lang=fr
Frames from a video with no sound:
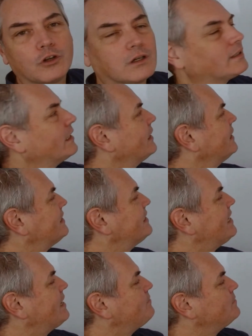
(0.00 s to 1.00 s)
l'engrais
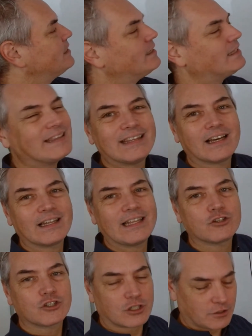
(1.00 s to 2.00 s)
qui est mis dans les
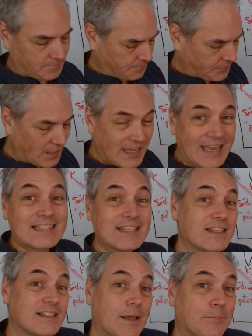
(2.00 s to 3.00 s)
champs. Et
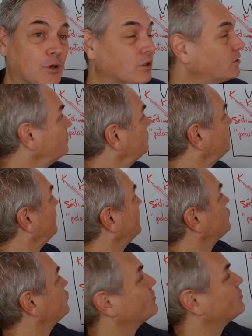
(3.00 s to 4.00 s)
ça, c'est important
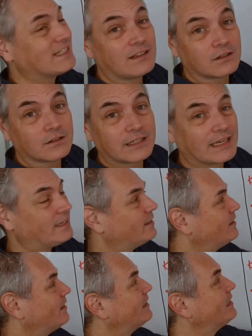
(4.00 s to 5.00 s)
parce que cet
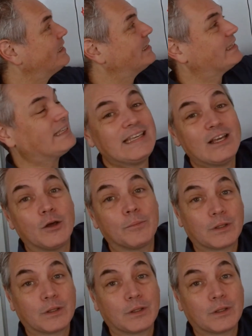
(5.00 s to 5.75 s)
engrais, qui est le